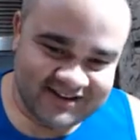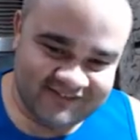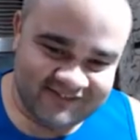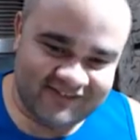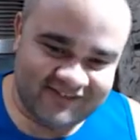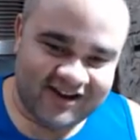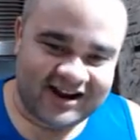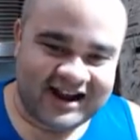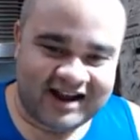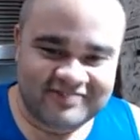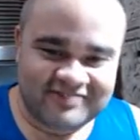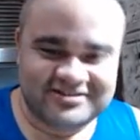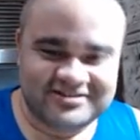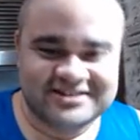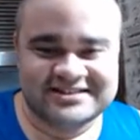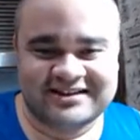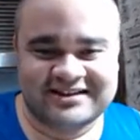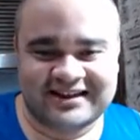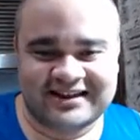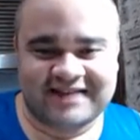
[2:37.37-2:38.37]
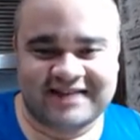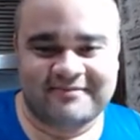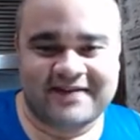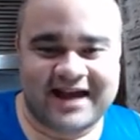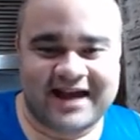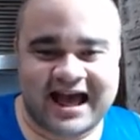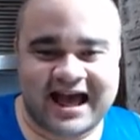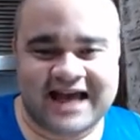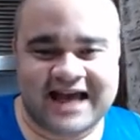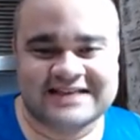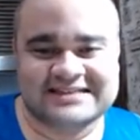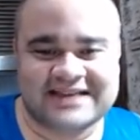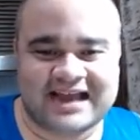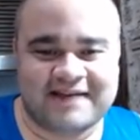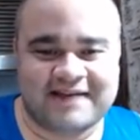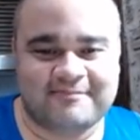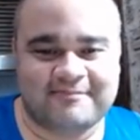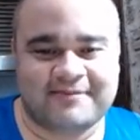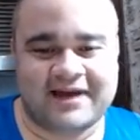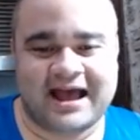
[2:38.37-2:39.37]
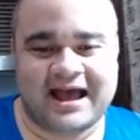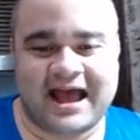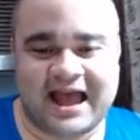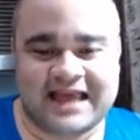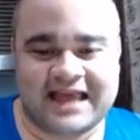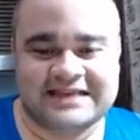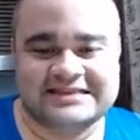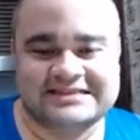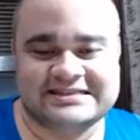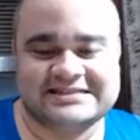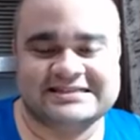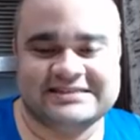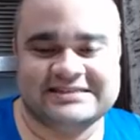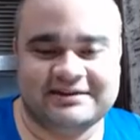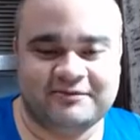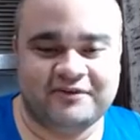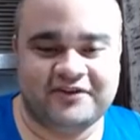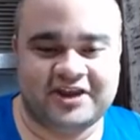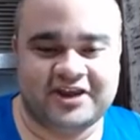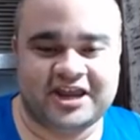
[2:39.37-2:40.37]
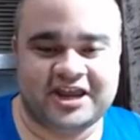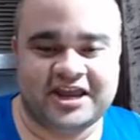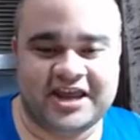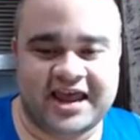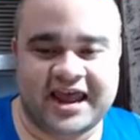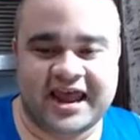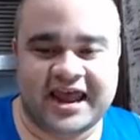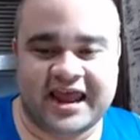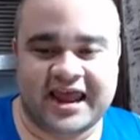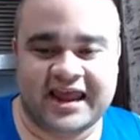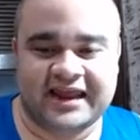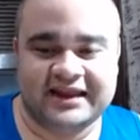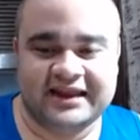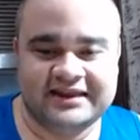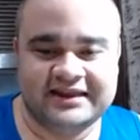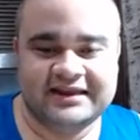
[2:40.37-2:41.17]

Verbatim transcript: Pacotezão da massa, rapaz. Vamos ver quem é.